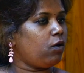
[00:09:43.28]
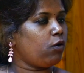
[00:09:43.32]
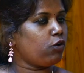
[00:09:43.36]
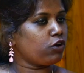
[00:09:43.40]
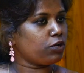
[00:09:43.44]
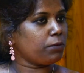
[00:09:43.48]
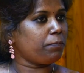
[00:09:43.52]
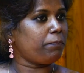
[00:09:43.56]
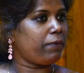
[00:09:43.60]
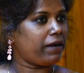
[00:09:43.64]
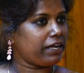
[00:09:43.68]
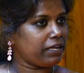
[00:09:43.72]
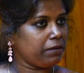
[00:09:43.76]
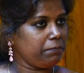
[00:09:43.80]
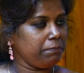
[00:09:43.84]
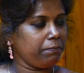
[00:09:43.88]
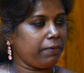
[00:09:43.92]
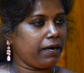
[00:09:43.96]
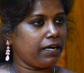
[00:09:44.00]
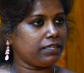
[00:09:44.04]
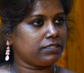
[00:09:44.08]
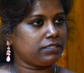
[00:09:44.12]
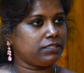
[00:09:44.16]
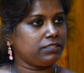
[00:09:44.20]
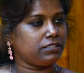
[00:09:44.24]
ஒரு படம்
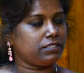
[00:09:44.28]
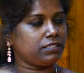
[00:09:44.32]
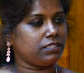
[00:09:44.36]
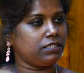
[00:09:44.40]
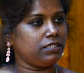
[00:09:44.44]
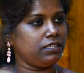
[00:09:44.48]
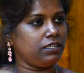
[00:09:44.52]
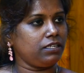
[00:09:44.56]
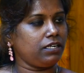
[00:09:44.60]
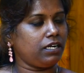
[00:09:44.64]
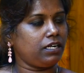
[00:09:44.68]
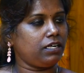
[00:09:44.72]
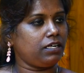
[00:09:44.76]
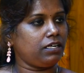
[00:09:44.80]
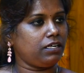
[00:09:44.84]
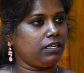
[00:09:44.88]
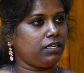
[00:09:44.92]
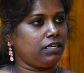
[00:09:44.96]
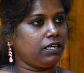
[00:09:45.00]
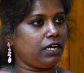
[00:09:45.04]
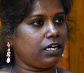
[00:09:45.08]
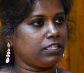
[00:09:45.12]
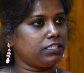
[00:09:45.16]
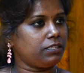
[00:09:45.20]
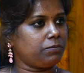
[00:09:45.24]
பார்த்துட்டு
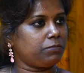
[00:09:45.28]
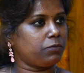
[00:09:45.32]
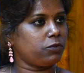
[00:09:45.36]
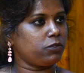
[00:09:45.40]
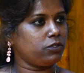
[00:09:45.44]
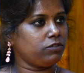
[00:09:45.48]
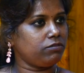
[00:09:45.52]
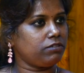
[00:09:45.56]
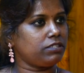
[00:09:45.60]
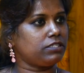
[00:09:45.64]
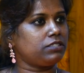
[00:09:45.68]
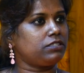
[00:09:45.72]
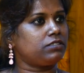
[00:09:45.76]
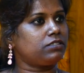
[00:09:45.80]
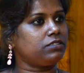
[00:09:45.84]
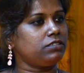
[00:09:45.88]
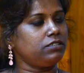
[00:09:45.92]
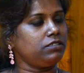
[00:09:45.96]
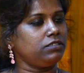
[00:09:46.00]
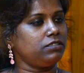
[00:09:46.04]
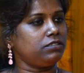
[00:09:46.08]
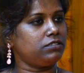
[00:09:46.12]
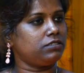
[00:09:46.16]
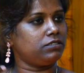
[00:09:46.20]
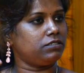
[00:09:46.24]
அந்த பொண்ணு வந்துட்டு
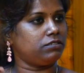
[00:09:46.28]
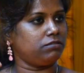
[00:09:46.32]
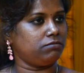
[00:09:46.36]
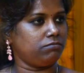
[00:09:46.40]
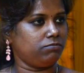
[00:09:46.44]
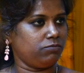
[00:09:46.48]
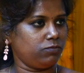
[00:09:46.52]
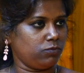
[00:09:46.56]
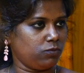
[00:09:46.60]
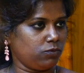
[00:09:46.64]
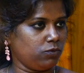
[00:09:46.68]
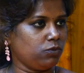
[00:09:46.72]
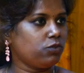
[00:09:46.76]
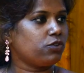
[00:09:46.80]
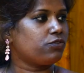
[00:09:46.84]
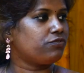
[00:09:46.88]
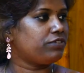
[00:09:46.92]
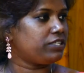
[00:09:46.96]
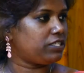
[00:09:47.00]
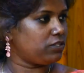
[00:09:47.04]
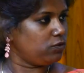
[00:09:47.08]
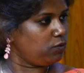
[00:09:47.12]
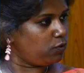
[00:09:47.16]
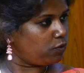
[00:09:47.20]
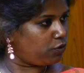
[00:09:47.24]
ஊர்
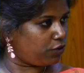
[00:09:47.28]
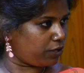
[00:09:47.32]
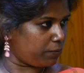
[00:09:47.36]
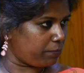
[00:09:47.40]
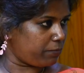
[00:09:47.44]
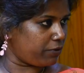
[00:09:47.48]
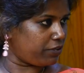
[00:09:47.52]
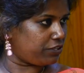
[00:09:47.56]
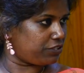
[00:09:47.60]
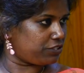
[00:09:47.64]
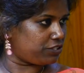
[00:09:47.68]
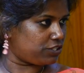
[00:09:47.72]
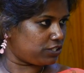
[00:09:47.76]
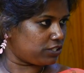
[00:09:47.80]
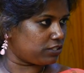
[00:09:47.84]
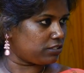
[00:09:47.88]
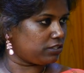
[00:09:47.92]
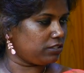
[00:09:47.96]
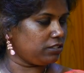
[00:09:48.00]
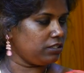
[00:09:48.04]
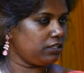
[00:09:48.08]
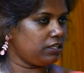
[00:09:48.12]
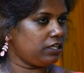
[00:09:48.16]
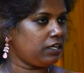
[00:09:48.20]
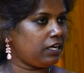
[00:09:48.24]
விட்டு ஓடி போயிடுச்சு
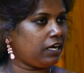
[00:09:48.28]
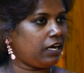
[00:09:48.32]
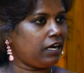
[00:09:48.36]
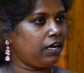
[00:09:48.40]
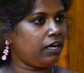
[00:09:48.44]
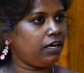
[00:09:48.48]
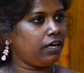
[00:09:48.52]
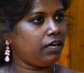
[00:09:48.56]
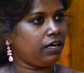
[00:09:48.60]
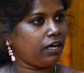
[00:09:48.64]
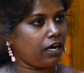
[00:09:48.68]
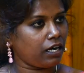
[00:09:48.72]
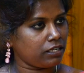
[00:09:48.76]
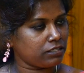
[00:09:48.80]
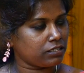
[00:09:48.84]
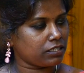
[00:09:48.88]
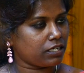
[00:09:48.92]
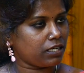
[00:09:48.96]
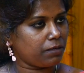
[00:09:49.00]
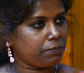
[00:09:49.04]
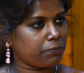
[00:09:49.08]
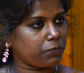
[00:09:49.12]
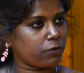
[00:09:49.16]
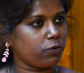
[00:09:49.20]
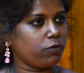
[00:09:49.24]

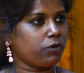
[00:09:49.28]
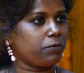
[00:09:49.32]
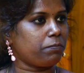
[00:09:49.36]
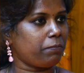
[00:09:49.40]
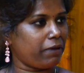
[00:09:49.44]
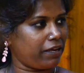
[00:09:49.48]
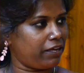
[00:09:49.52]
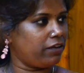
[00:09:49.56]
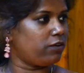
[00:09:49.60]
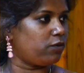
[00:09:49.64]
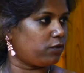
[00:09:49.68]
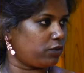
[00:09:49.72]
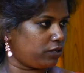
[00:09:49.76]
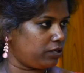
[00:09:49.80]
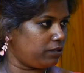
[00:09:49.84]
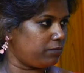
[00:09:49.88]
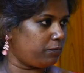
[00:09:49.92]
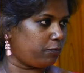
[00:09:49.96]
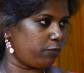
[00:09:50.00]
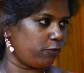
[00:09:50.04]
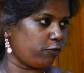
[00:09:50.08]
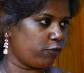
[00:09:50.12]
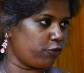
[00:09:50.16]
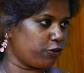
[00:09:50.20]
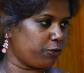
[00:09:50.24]
அதுக்கப்புறம் ஒரு பையனோட
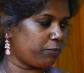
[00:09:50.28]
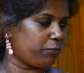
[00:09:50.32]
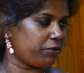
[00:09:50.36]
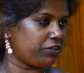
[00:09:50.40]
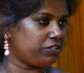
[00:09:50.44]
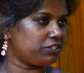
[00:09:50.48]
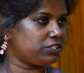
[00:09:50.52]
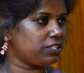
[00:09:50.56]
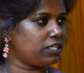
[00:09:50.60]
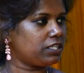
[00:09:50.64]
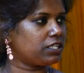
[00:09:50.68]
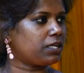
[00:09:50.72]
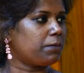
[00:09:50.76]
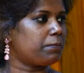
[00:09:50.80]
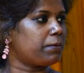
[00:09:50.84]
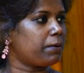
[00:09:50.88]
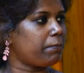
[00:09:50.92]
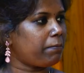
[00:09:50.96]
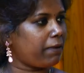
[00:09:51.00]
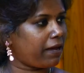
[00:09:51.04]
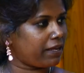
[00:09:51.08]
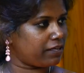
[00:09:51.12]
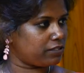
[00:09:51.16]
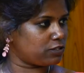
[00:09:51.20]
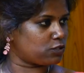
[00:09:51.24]
ஓடி போயிடுச்சு அதுக்கப்புறம்
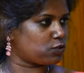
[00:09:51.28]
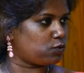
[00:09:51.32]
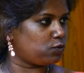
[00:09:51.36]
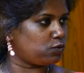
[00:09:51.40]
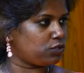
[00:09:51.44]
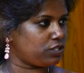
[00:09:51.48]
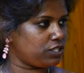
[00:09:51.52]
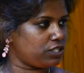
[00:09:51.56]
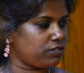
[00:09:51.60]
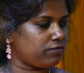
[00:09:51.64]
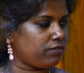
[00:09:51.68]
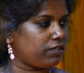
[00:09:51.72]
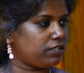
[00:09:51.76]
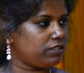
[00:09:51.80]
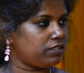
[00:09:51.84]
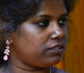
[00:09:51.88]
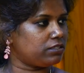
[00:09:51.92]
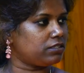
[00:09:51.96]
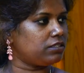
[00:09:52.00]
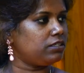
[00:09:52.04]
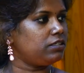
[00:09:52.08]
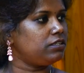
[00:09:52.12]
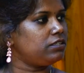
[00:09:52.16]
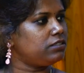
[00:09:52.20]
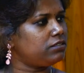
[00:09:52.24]
பேரண்ட்ஸ் கூட்டிட்டு
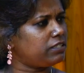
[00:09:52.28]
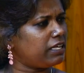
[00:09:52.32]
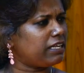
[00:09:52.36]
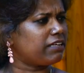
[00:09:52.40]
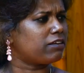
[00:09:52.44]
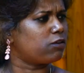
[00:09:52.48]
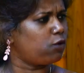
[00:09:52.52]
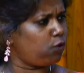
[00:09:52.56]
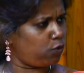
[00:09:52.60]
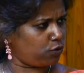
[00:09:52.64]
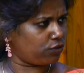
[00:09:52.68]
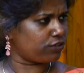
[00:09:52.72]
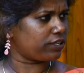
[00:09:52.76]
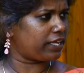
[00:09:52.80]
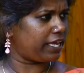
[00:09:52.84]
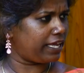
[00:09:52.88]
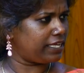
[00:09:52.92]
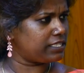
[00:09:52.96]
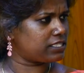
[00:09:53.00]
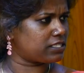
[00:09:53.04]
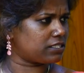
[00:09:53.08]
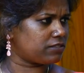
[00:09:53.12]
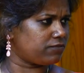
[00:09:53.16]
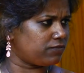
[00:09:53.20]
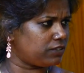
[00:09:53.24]
வந்துட்டு தென் கோர்ட்
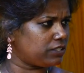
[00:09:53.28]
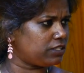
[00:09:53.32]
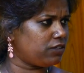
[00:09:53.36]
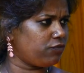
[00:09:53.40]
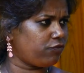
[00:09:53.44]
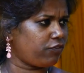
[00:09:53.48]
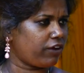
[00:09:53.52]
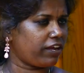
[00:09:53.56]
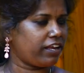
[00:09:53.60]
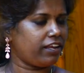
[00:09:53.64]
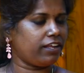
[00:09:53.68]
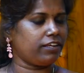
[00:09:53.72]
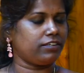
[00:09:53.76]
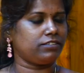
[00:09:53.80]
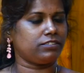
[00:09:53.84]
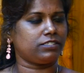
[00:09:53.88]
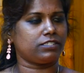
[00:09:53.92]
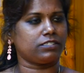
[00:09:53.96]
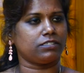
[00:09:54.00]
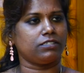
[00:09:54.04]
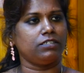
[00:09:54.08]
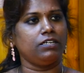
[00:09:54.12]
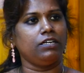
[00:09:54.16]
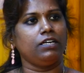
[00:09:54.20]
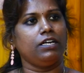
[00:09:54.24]
கேஸ் வந்து ஃபைல்
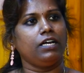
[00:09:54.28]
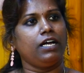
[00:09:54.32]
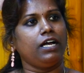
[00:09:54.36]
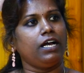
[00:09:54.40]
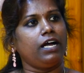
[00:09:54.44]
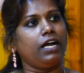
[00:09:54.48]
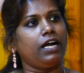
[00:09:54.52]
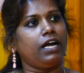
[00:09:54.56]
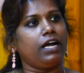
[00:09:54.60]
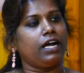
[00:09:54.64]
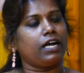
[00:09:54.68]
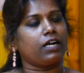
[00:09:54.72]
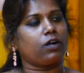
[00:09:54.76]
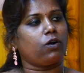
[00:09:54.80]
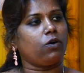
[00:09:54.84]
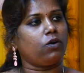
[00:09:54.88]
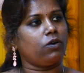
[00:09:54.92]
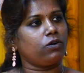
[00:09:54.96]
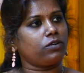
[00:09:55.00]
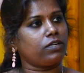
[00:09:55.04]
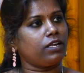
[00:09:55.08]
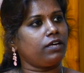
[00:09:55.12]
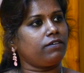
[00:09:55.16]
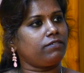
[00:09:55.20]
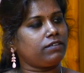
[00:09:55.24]
ஆயிடுச்சு
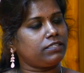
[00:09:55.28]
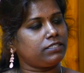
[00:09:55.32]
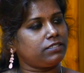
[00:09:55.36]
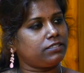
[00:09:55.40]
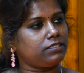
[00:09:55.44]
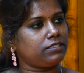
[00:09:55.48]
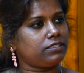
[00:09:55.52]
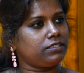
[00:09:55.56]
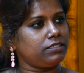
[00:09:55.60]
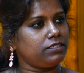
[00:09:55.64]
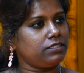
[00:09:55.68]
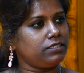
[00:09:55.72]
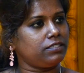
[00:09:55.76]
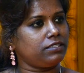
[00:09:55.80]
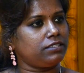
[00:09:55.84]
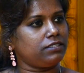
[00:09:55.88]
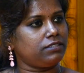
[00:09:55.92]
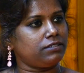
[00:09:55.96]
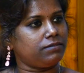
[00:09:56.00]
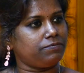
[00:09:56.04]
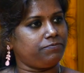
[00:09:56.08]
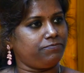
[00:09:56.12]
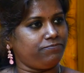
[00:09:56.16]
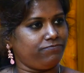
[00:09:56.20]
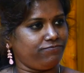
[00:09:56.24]
கோர்ட்ல வந்துட்டு
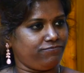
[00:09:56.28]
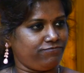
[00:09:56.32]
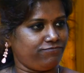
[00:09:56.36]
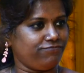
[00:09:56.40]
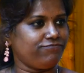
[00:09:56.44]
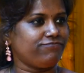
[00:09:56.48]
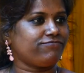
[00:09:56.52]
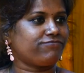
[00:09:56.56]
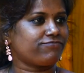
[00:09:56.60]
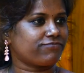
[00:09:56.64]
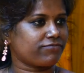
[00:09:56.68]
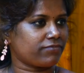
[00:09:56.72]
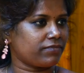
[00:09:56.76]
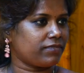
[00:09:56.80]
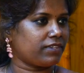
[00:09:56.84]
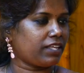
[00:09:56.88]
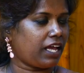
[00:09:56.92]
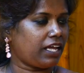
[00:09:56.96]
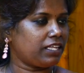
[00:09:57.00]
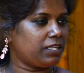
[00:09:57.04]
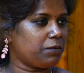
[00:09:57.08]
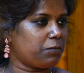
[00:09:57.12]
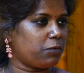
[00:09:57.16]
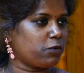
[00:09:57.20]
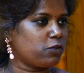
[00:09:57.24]

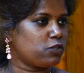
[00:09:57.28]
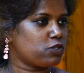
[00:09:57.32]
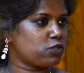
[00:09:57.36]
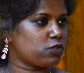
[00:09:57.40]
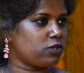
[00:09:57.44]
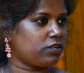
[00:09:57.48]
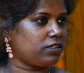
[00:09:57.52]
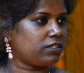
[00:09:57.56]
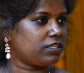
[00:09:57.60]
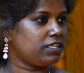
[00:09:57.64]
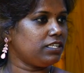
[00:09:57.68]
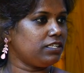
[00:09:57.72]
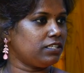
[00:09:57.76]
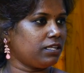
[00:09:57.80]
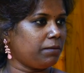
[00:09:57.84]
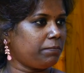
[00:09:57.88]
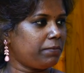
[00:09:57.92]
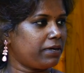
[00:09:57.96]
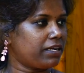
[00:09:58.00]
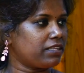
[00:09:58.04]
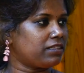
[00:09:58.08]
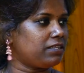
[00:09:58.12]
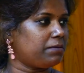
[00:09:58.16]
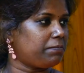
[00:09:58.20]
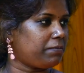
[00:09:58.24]
அந்த பொண்ணு சொல்லிருக்கு இந்த
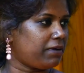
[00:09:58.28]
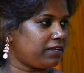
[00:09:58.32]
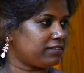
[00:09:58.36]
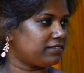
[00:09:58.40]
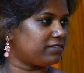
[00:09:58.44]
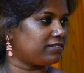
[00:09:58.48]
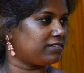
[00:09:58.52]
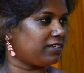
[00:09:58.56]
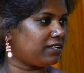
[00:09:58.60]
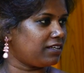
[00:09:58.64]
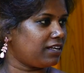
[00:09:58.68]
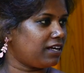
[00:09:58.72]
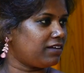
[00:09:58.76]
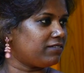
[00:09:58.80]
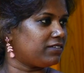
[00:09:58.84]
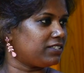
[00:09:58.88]
படத்தை பார்த்து தான் நான்